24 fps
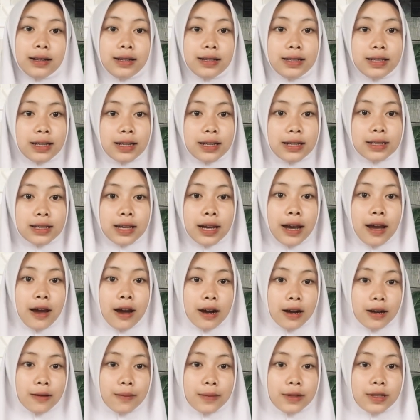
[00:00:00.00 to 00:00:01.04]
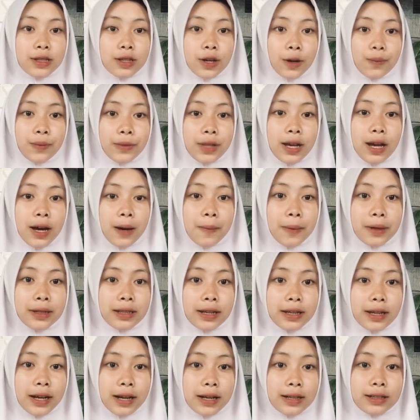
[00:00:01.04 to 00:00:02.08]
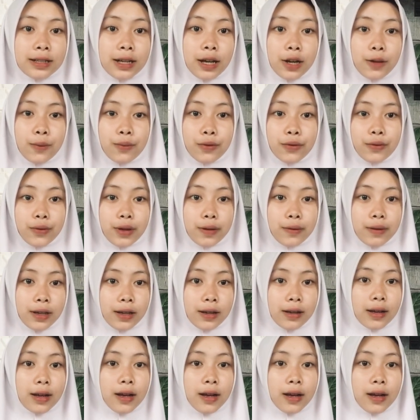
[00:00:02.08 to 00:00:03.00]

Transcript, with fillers: Di sini saya akan menjawab tiga pertanyaan dari Bu Wiwi.